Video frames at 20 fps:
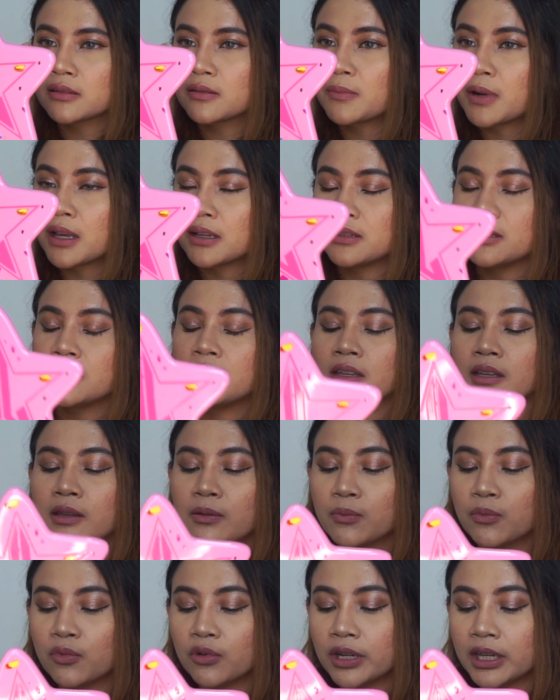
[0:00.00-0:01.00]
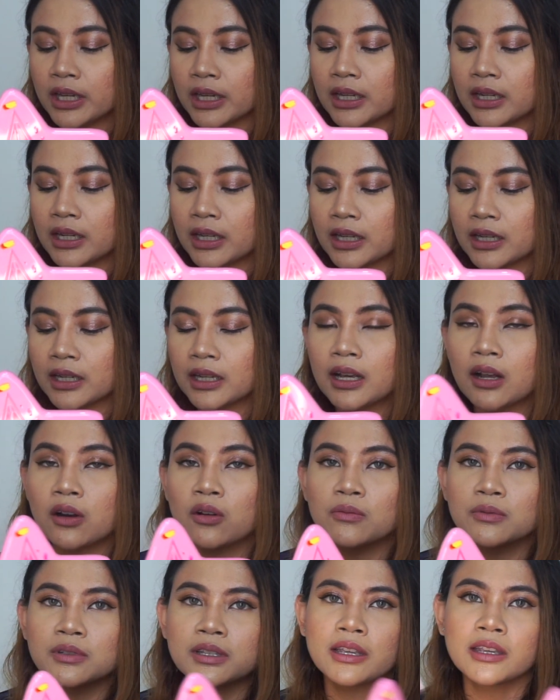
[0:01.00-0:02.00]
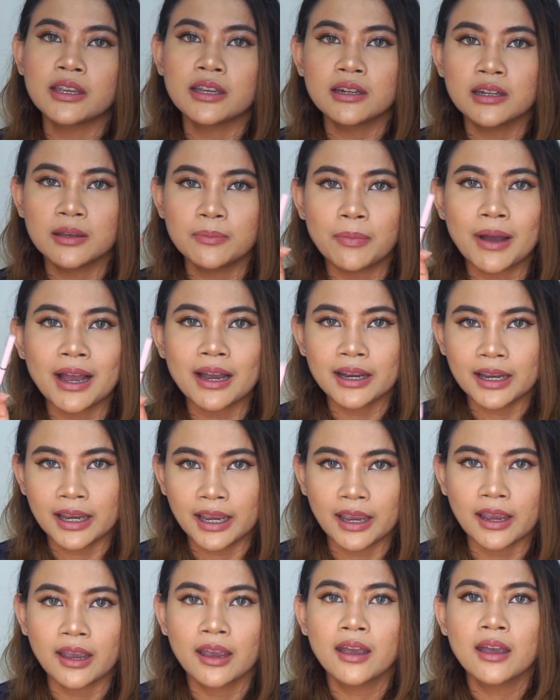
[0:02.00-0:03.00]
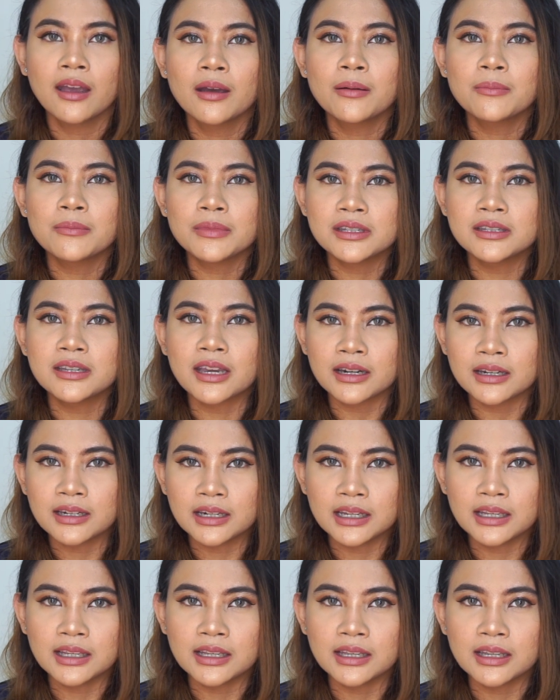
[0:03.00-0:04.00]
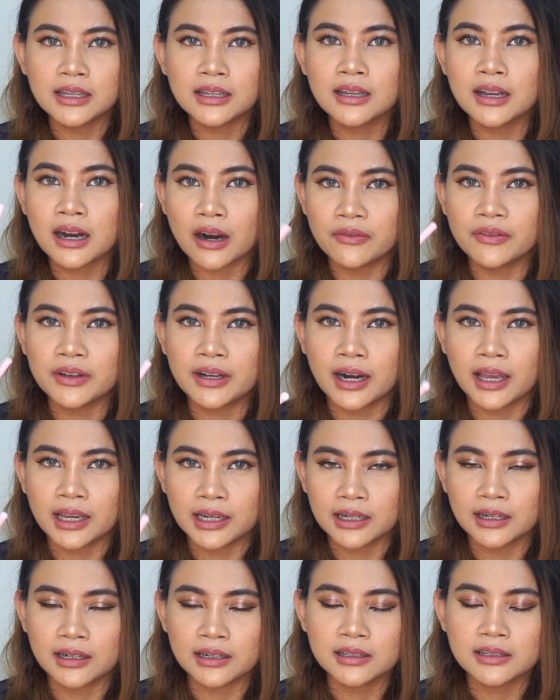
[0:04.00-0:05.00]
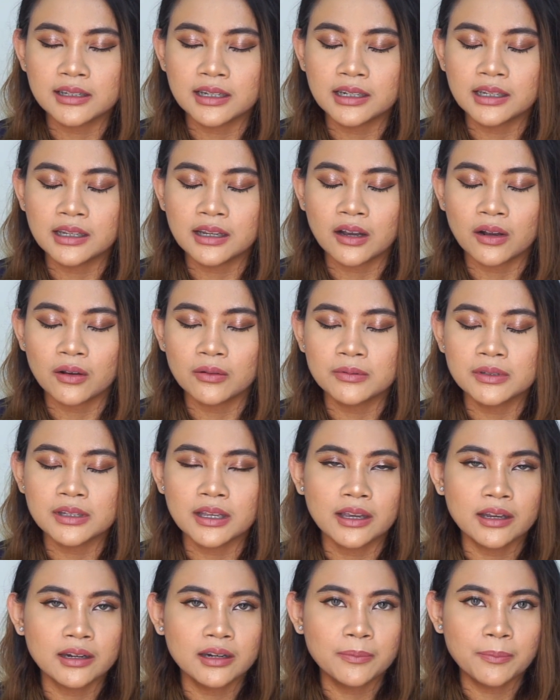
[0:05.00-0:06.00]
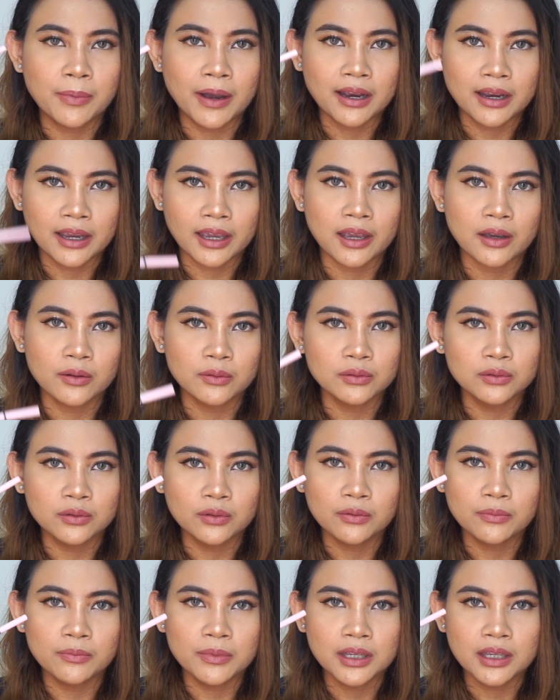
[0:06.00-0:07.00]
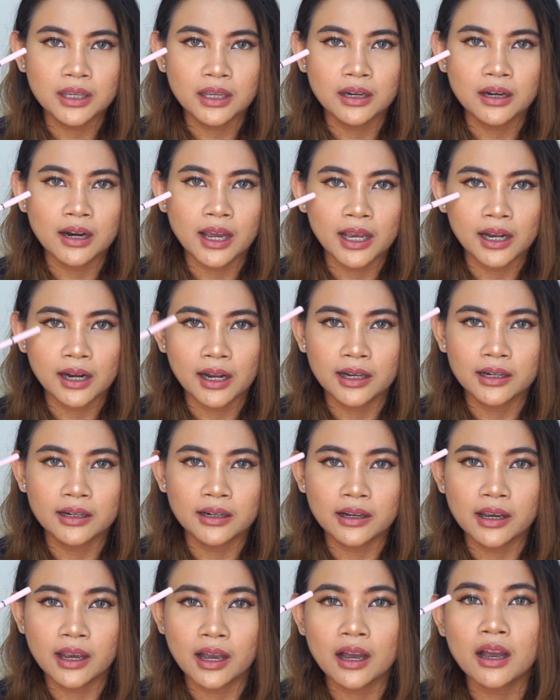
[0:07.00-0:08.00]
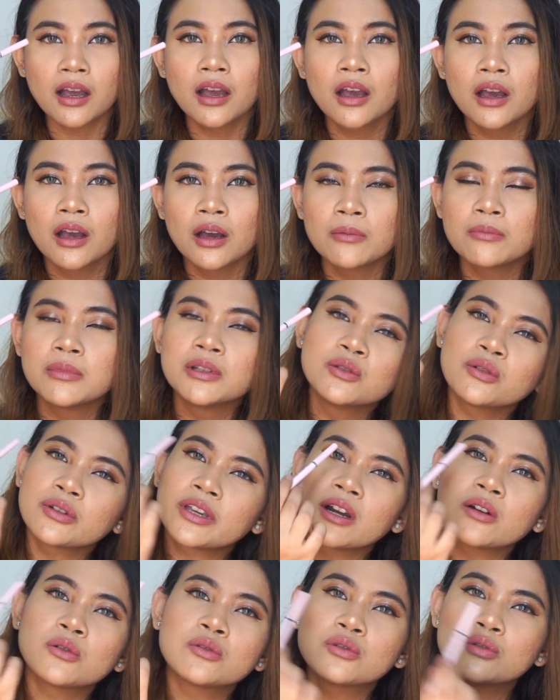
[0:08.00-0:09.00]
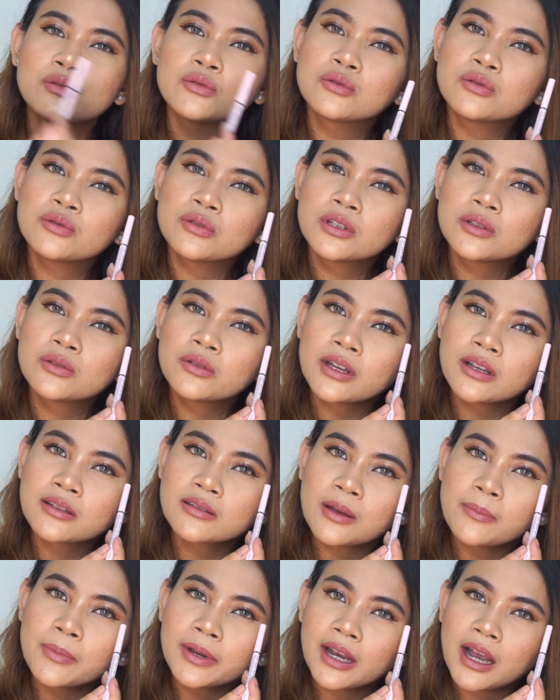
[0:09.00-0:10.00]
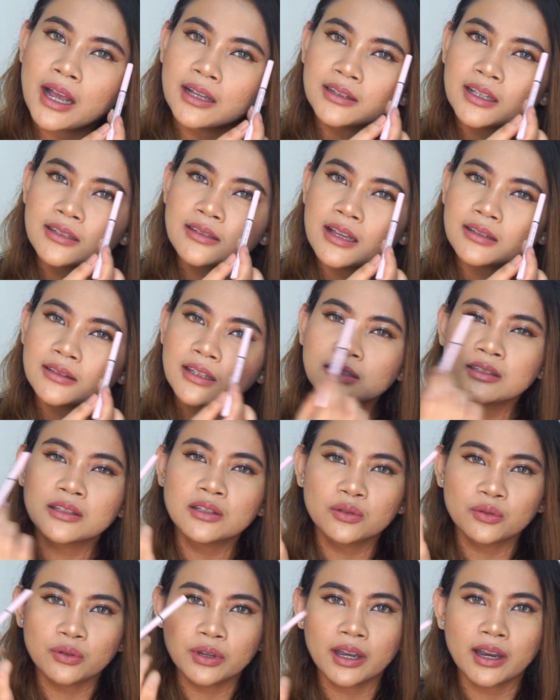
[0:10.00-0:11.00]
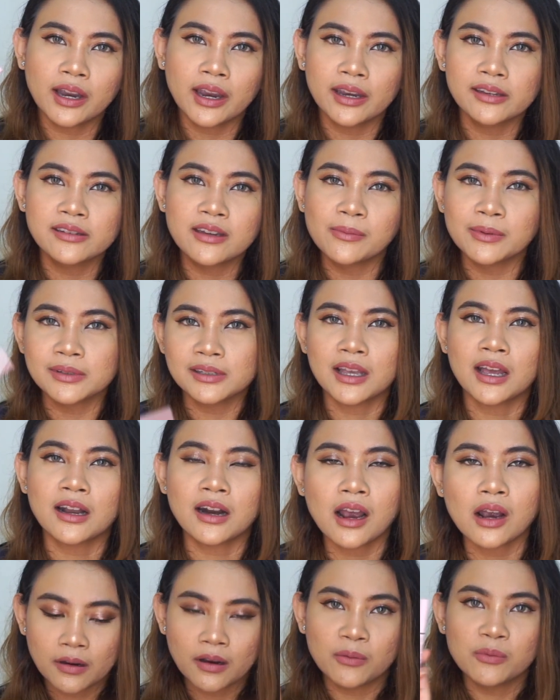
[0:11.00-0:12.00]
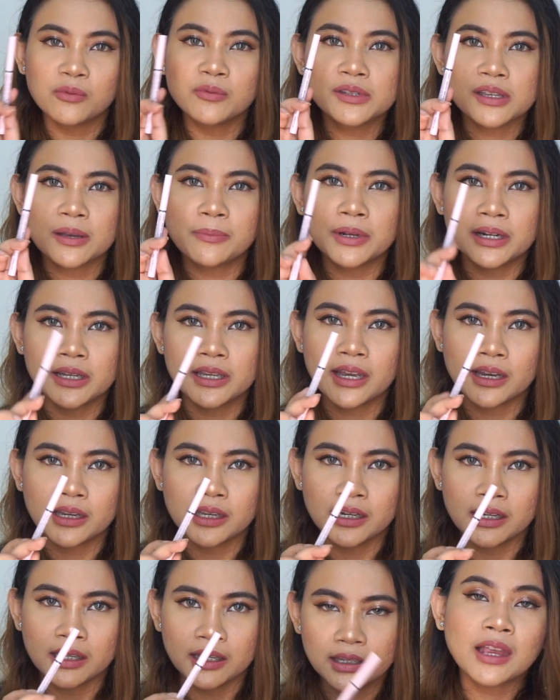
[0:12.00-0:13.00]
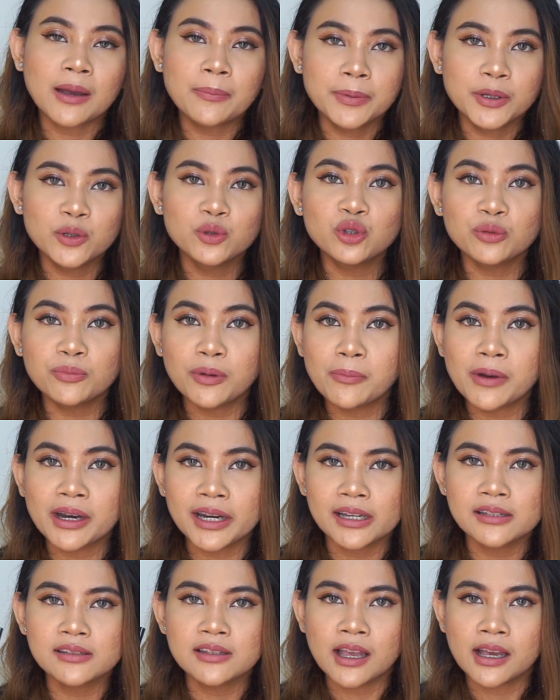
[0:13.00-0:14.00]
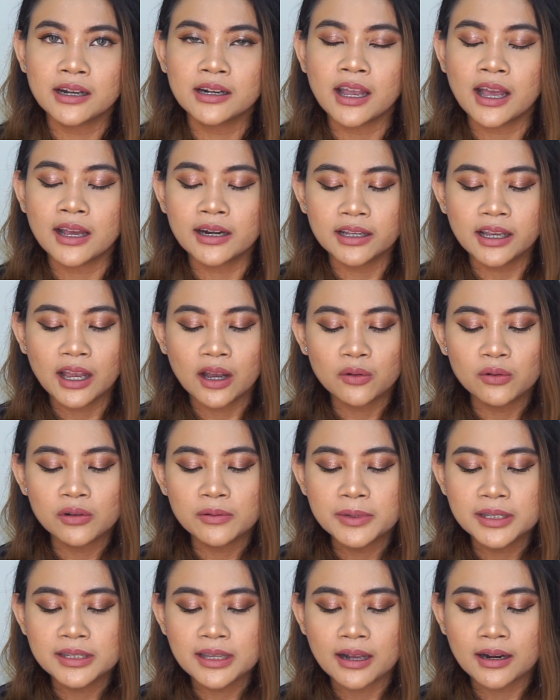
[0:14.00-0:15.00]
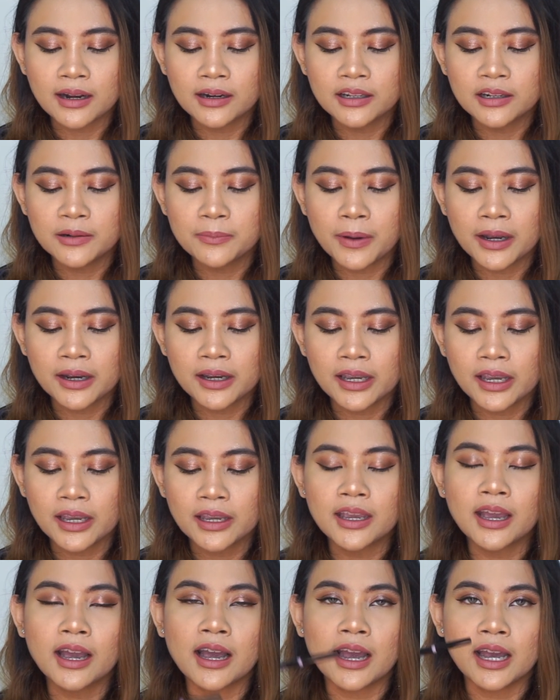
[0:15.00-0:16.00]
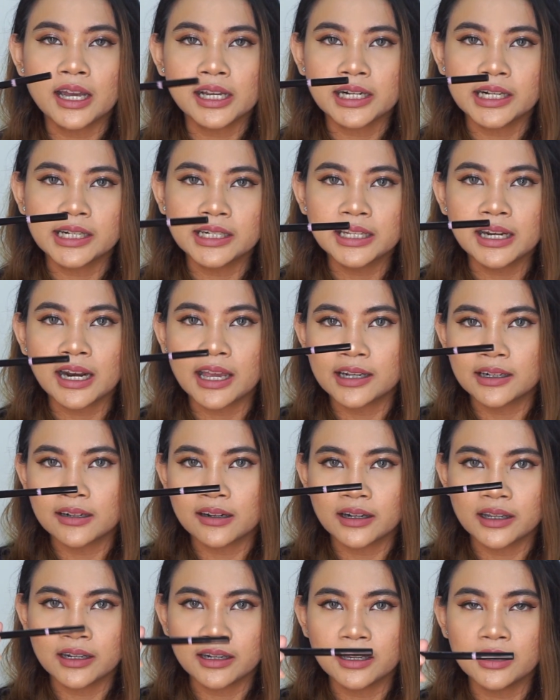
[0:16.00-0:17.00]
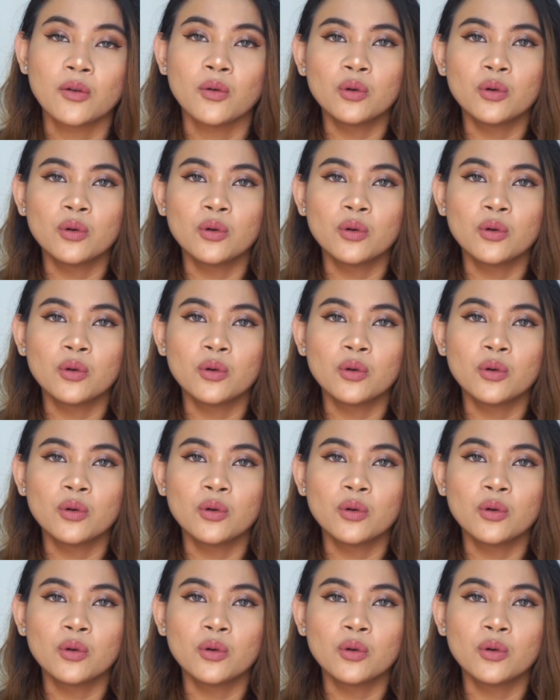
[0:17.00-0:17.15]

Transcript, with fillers: yang sebelah sini mungkin ini kalau misalnya dipakai menjadi graphic liner jadi kalau misalnya dipakai untuk bikin eyeliner yang bentuknya lucu-lucu gitu yang sampai ke atas-atas gitu yang kayak zaman sekarang kamu bisa pilih yang ini tapi untuk pemakaian sehari-hari aku lebih saranin pakai yang eye ready liner ini